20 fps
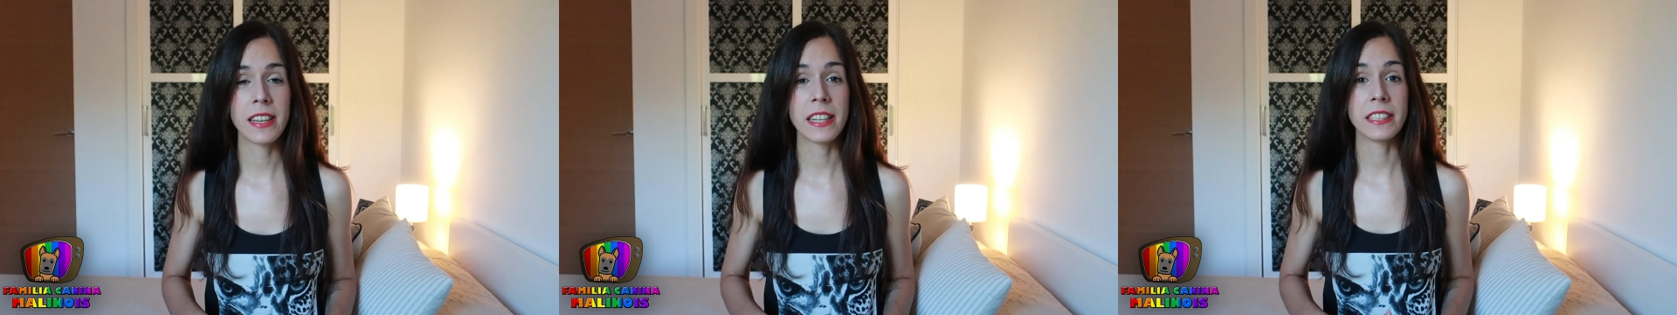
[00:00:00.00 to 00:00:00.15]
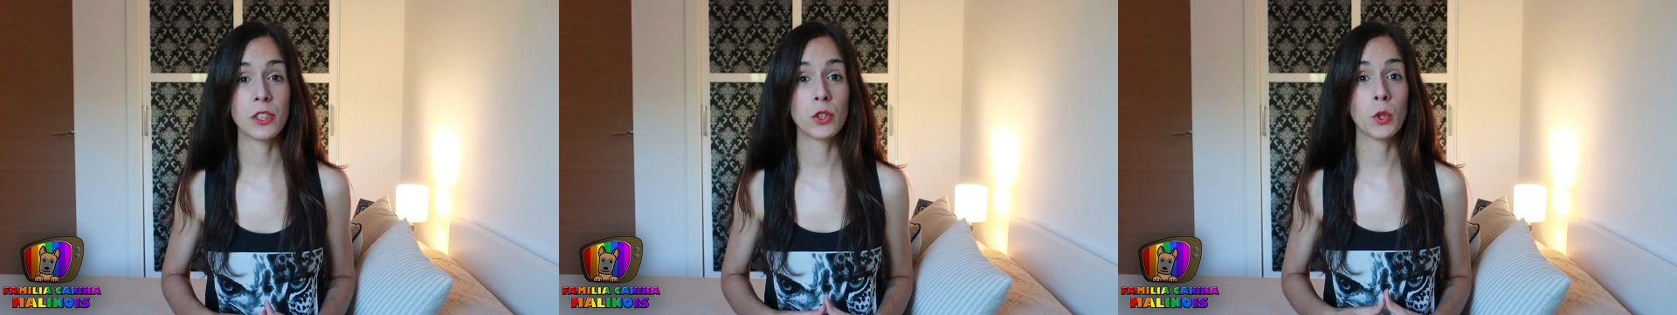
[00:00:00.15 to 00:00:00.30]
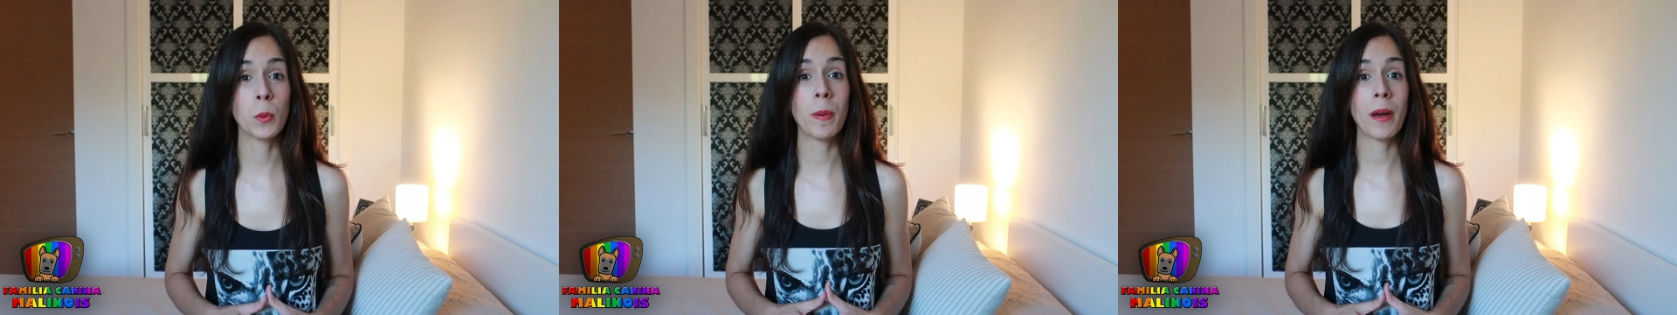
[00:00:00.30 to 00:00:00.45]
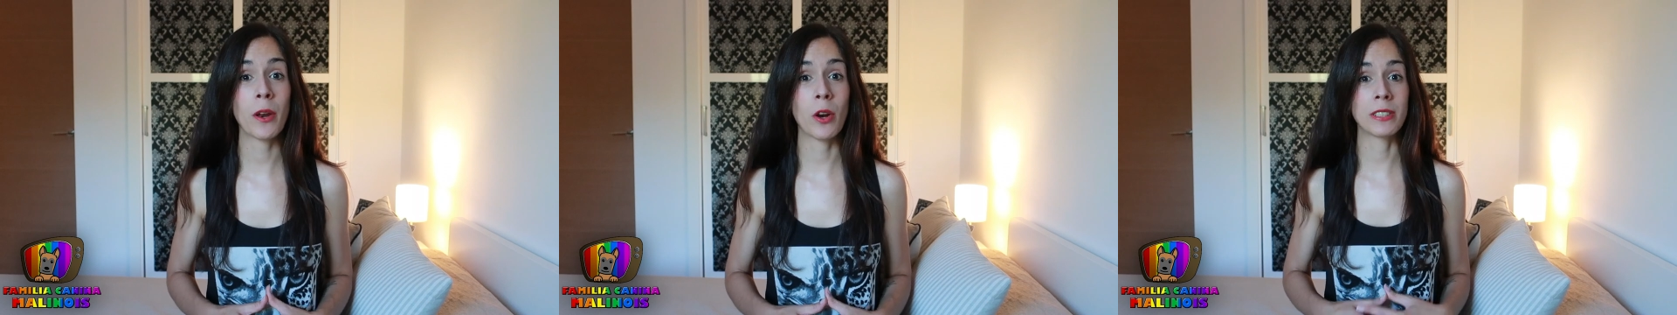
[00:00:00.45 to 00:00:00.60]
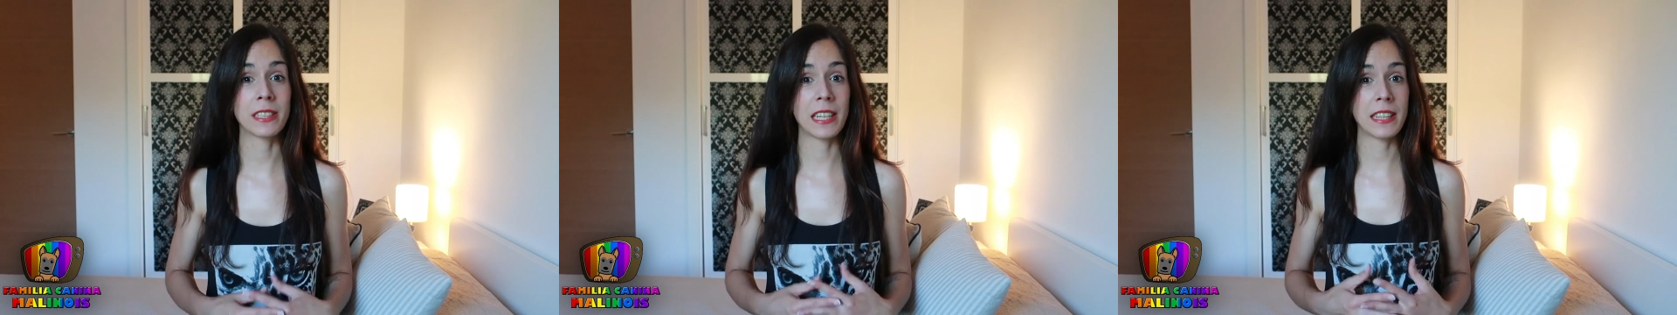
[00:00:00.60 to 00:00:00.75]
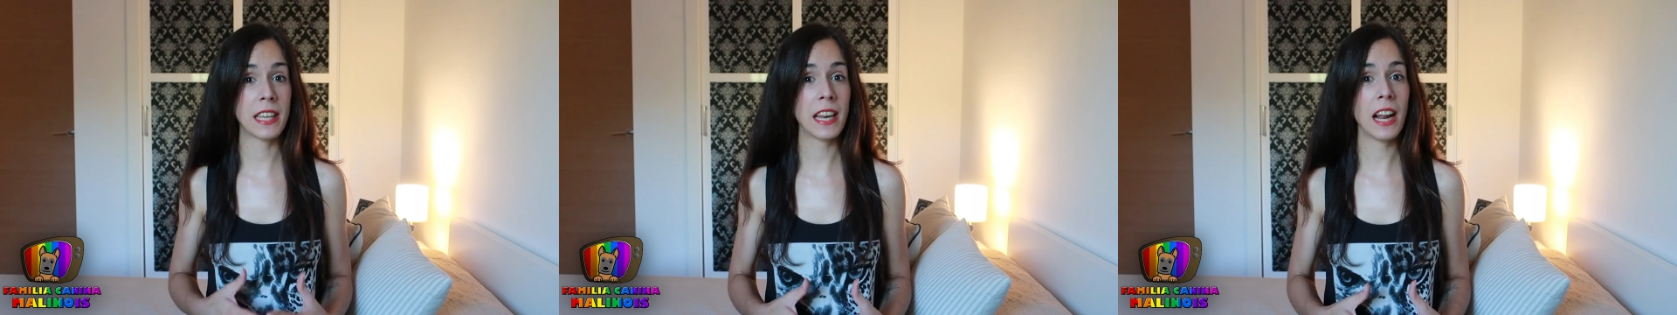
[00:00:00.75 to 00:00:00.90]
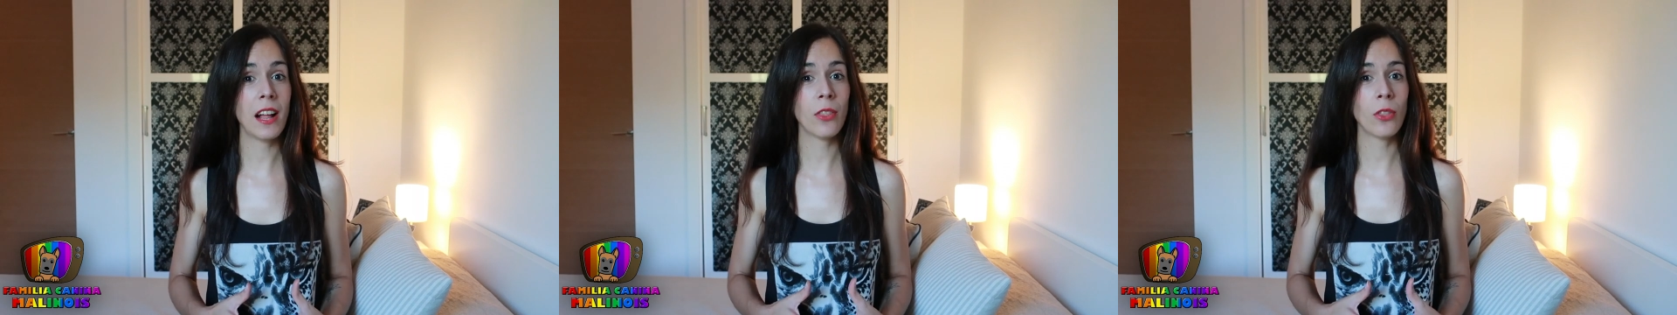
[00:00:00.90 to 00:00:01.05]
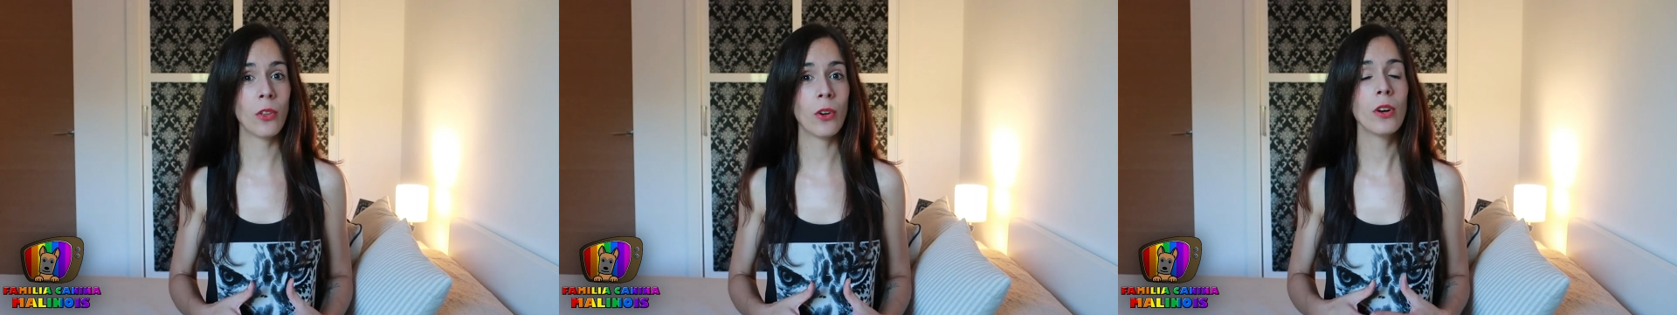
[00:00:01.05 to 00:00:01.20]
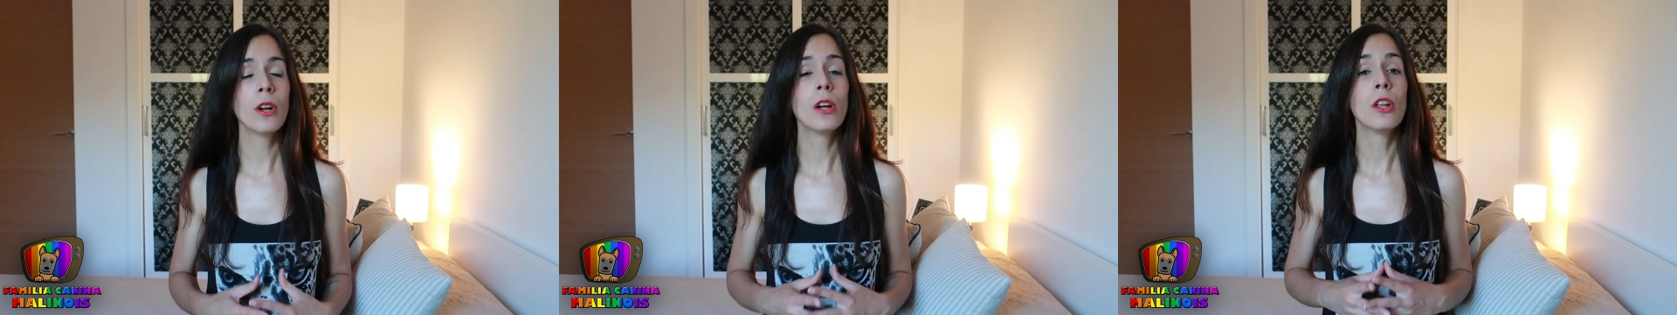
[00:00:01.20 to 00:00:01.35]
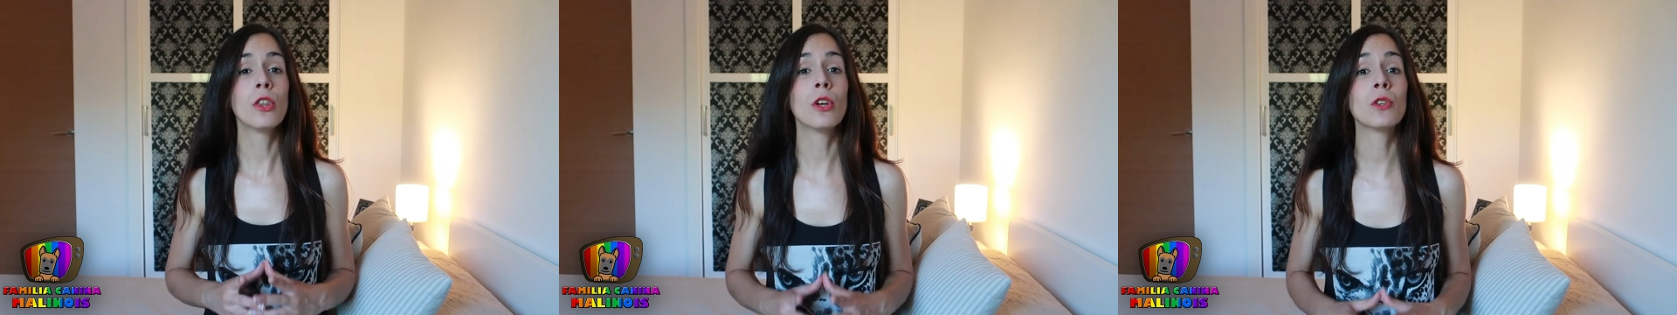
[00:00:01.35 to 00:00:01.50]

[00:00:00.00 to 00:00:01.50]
Si tu perro está tirando,